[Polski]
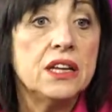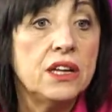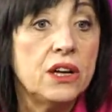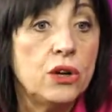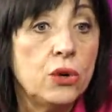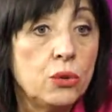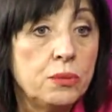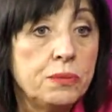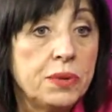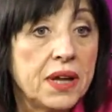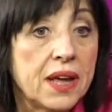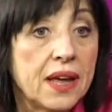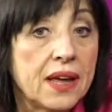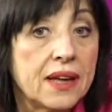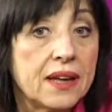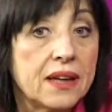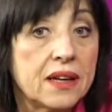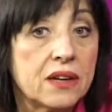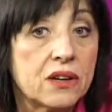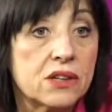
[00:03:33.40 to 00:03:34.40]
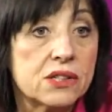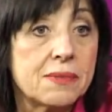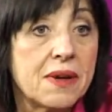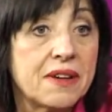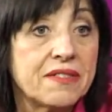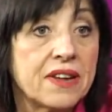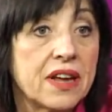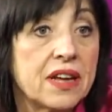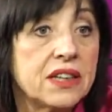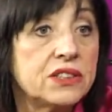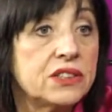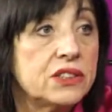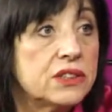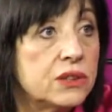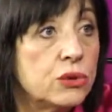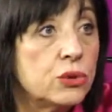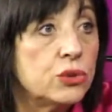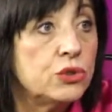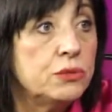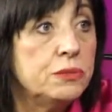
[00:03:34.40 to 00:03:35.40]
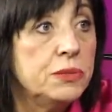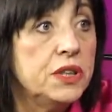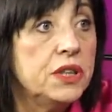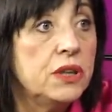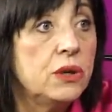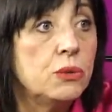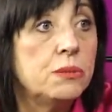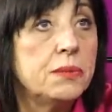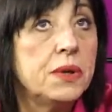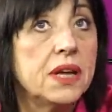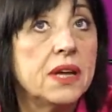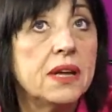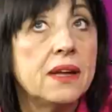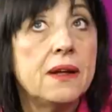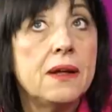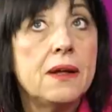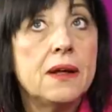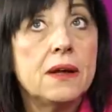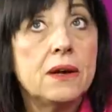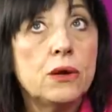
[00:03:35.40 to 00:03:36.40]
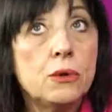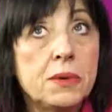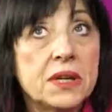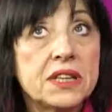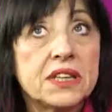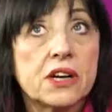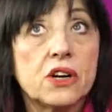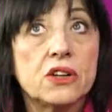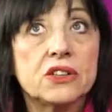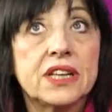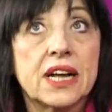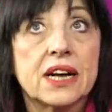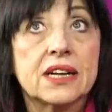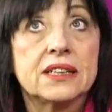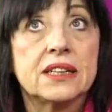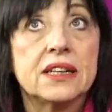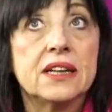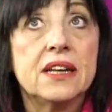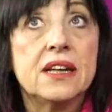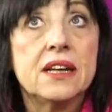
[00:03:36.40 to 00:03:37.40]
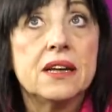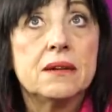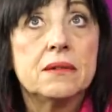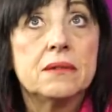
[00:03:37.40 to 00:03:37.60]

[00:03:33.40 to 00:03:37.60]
i, i lubię rozmawiać z ludźmi, lubię, lubię te kontakty.